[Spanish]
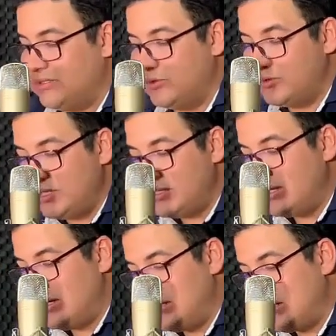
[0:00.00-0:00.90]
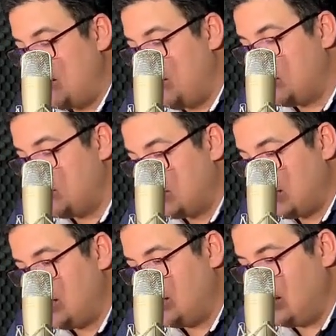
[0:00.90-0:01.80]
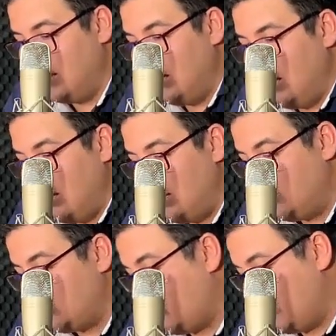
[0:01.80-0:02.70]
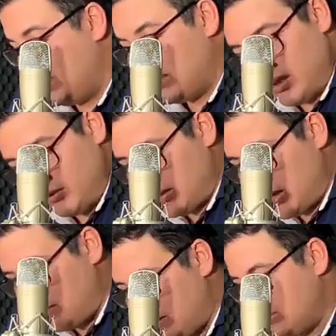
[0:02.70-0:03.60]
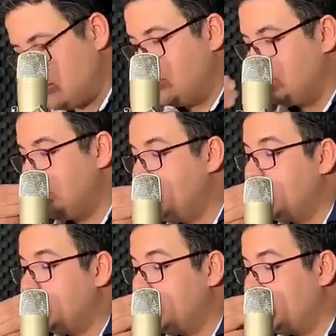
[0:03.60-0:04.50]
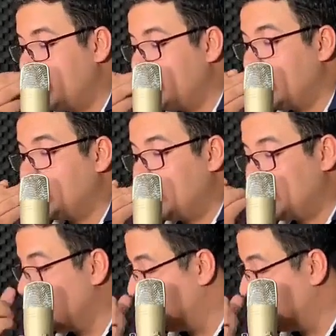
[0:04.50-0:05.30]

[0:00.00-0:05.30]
Nos dice Elizabeth Ruiz Heidi en los comentarios, ¿la depresión es el principal factor del